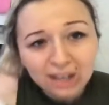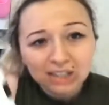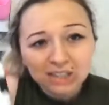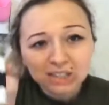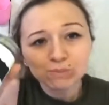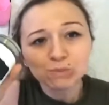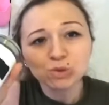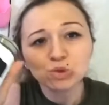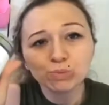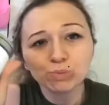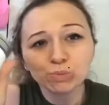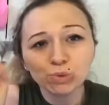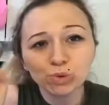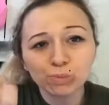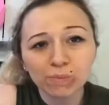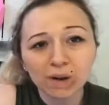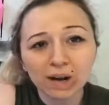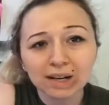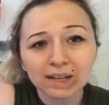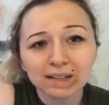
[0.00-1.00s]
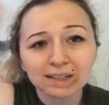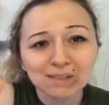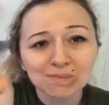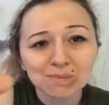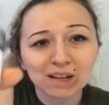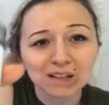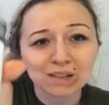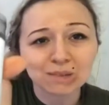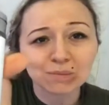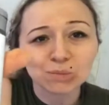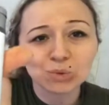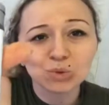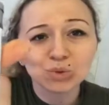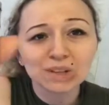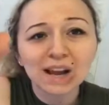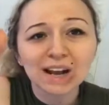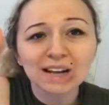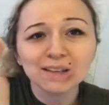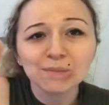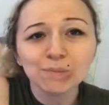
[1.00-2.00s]
Şimdi şu büyük baharatlığımı aldım.
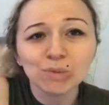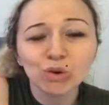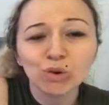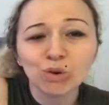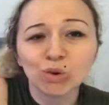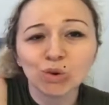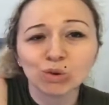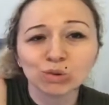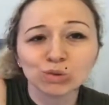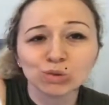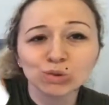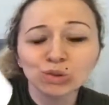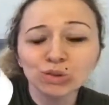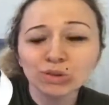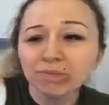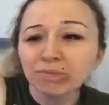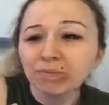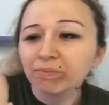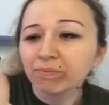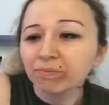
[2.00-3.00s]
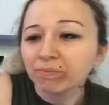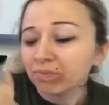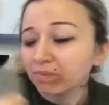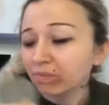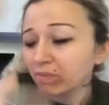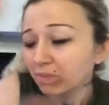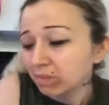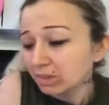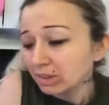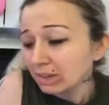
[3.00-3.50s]
Büyüklerde böyle oldu. Kalem.